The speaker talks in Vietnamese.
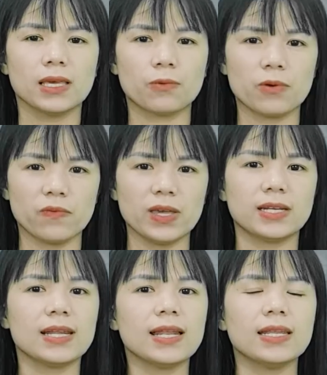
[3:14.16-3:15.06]
thì quý
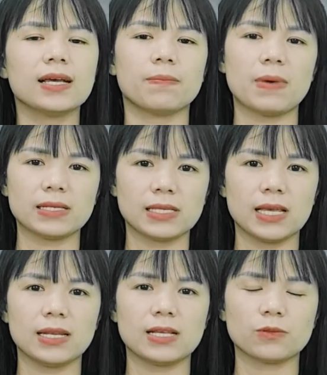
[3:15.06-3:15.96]
vị nên đi gặp bác
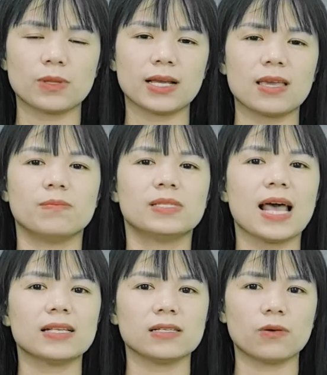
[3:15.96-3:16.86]
sĩ để chúng ta kiểm
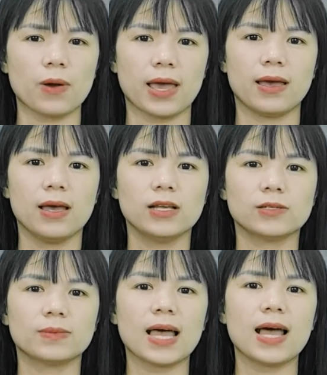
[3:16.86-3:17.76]
tra sức khỏe,
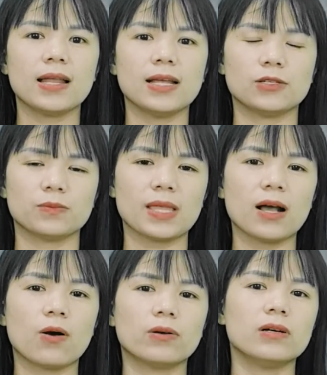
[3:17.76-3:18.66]
chúng ta để chúng
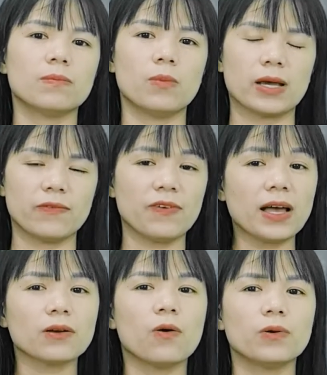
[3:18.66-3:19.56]
ta có được một cái
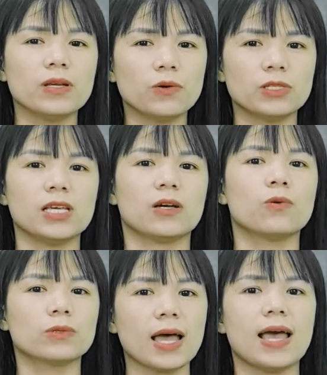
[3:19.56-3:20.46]
phác đồ điều trị
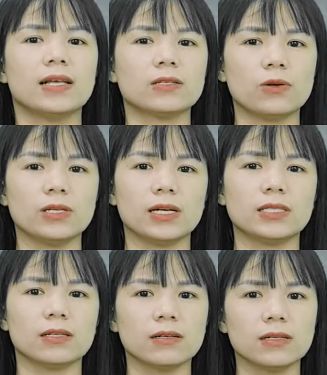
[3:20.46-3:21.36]
cụ thể cho những
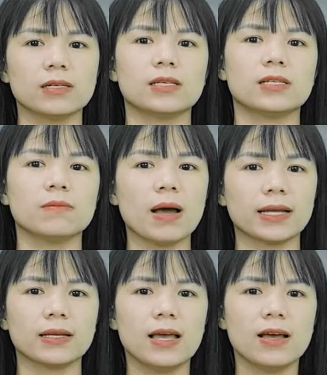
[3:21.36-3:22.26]
cái từng cái chứng
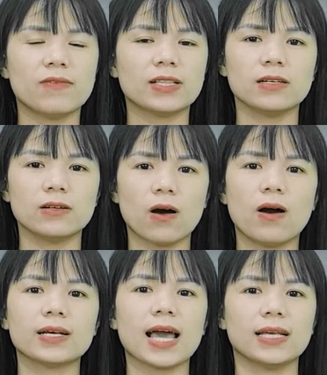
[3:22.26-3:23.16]
bệnh và từ
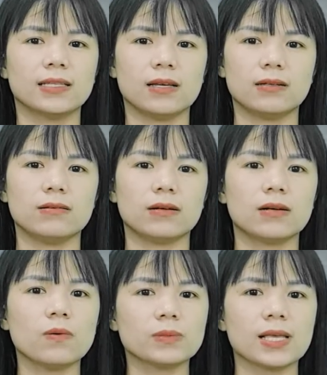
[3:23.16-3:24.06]
đó cải thiện được
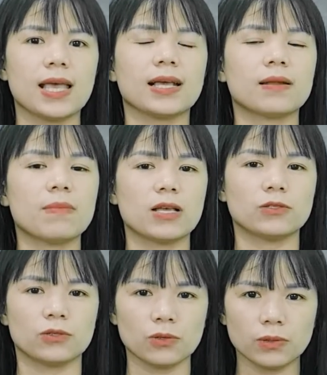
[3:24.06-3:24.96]
gốc rễ căn
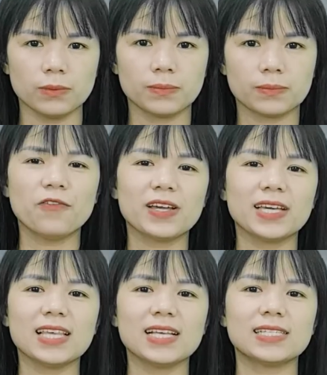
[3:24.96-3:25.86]
bệnh chuột rút. Đối với
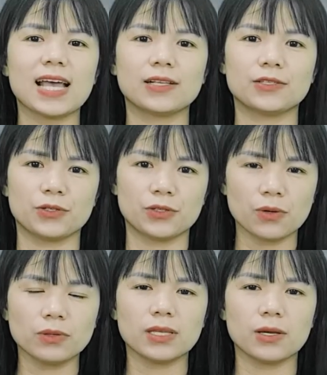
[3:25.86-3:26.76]
cái tình trạng chuột
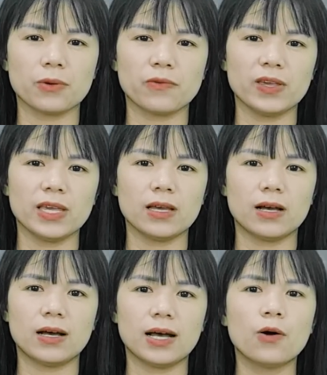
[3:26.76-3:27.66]
rút thì quý vị
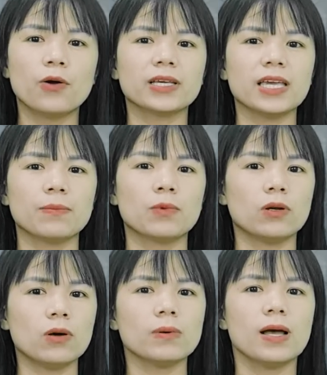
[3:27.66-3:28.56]
uh, ngồi nghỉ
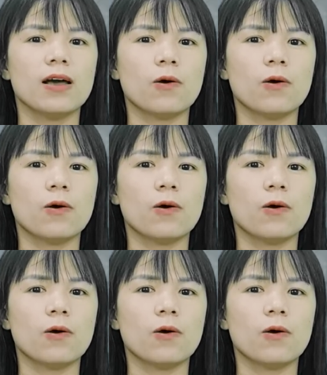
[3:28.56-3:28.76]
một lúc